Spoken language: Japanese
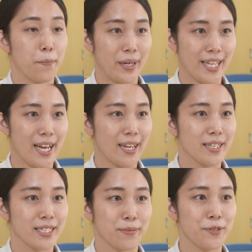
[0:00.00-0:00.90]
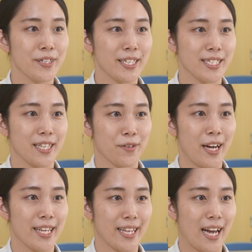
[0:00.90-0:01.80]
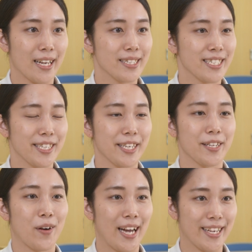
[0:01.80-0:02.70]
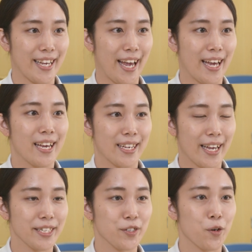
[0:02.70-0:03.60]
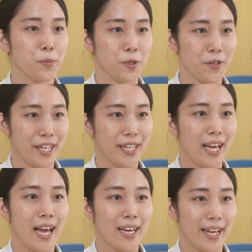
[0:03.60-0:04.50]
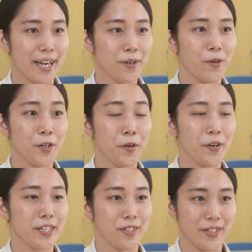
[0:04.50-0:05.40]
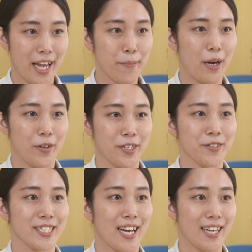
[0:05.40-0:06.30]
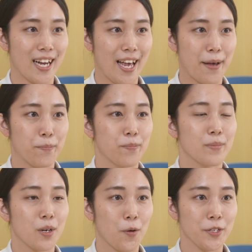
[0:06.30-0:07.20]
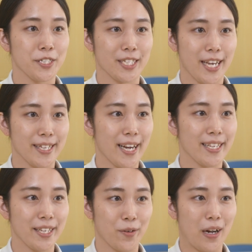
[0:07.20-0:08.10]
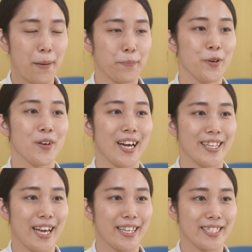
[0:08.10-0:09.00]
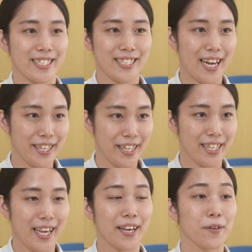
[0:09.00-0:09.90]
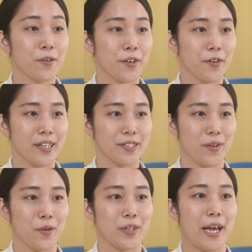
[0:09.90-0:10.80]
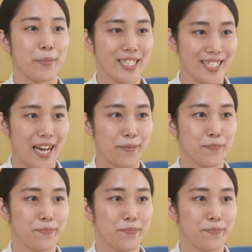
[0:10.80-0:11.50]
また自分たちで捉えた地域の背景現状をもとに健康教育のテーマを一つ考えコース全体での発表会で実際に健康教育を行いました